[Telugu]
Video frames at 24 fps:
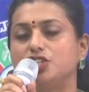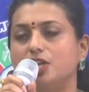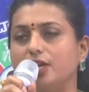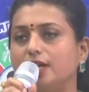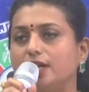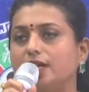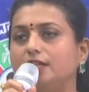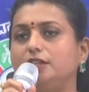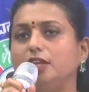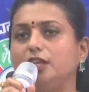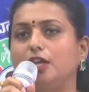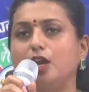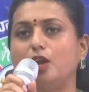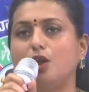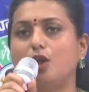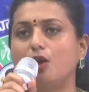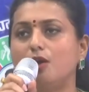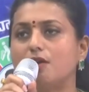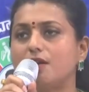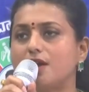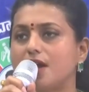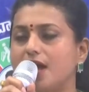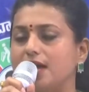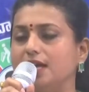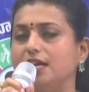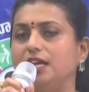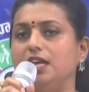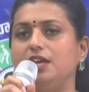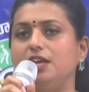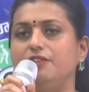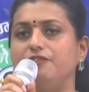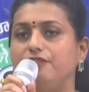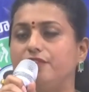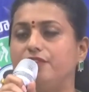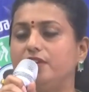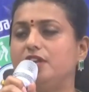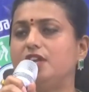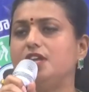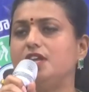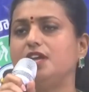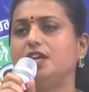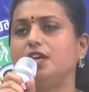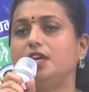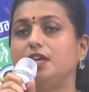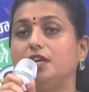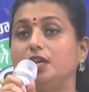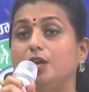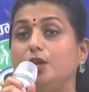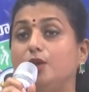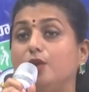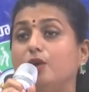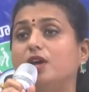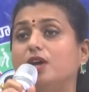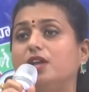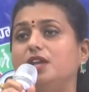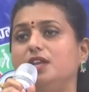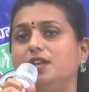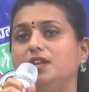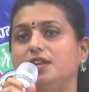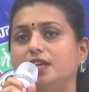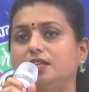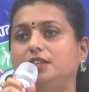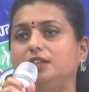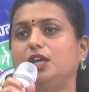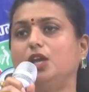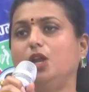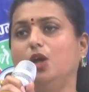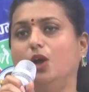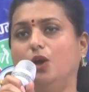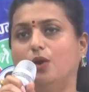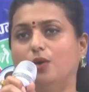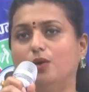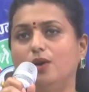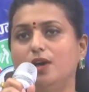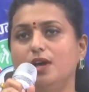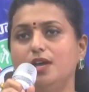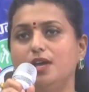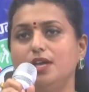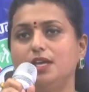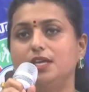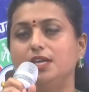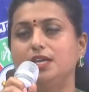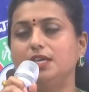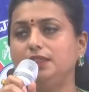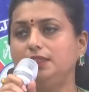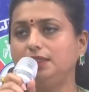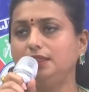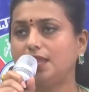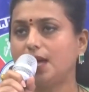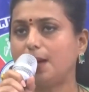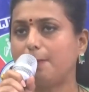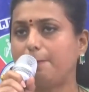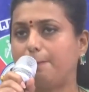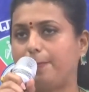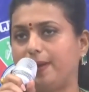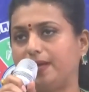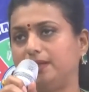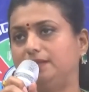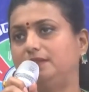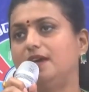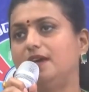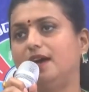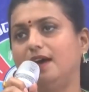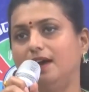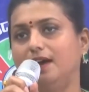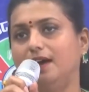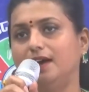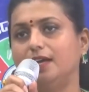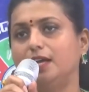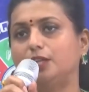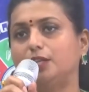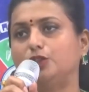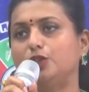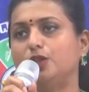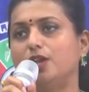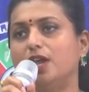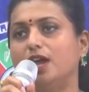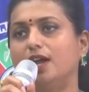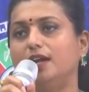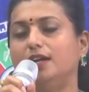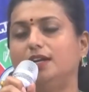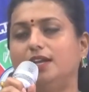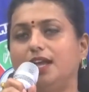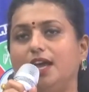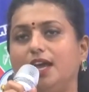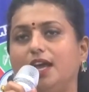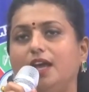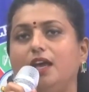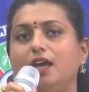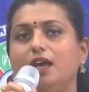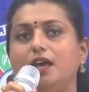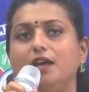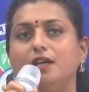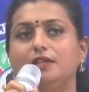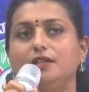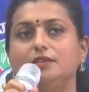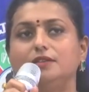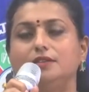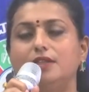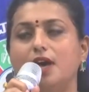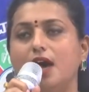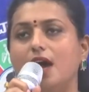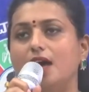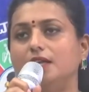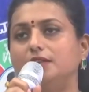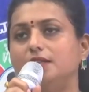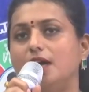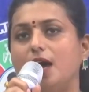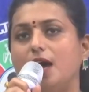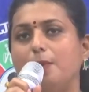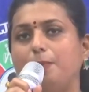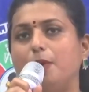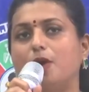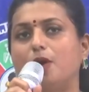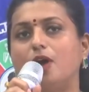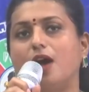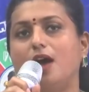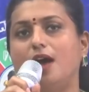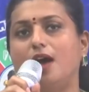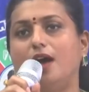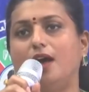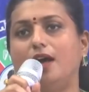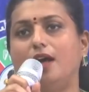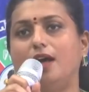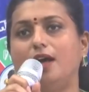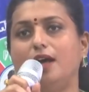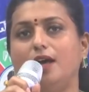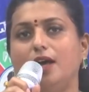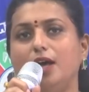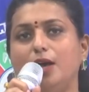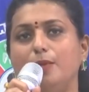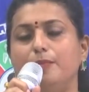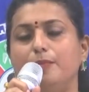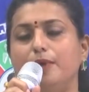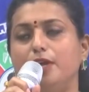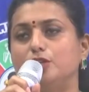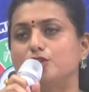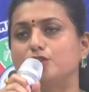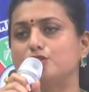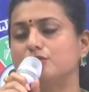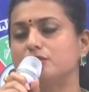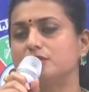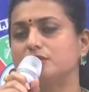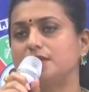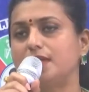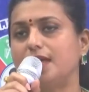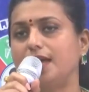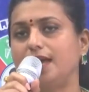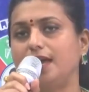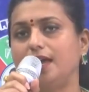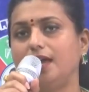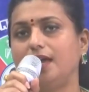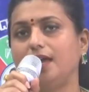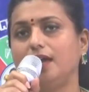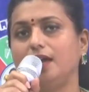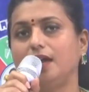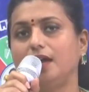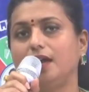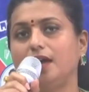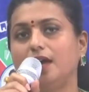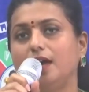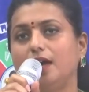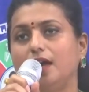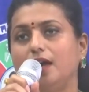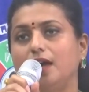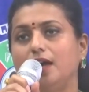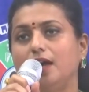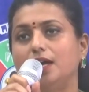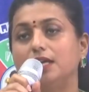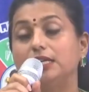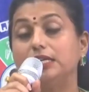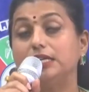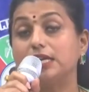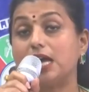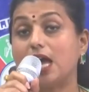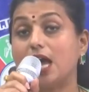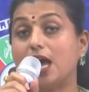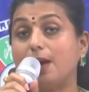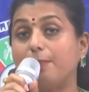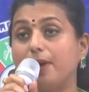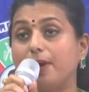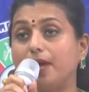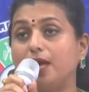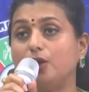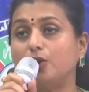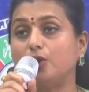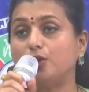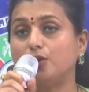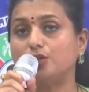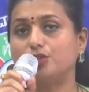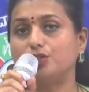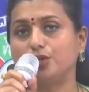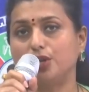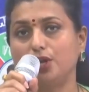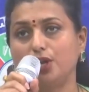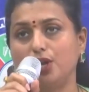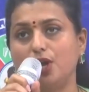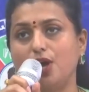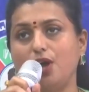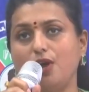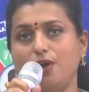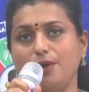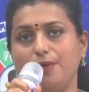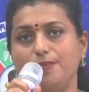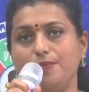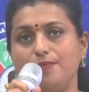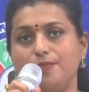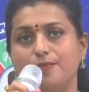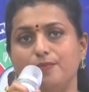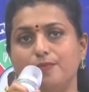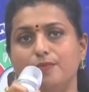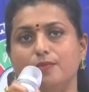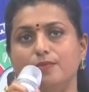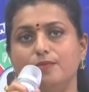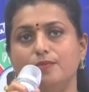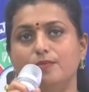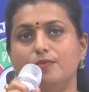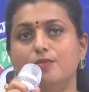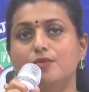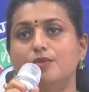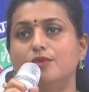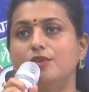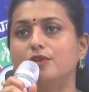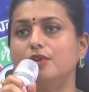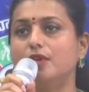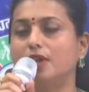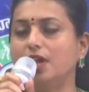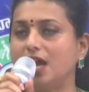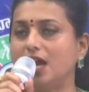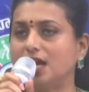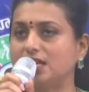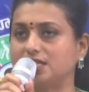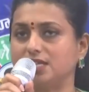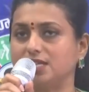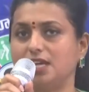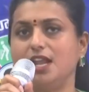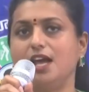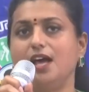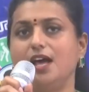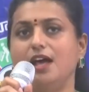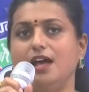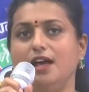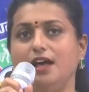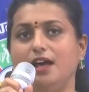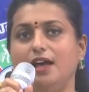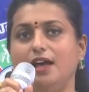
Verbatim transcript: చరిత్రలో కని విని ఎరుగని రీతిలో ఇంత పెద్ద ఎత్తున అంటే దాదాపుగా మీరు చూస్తే యాభై రోజుల్లో మూడు లక్షల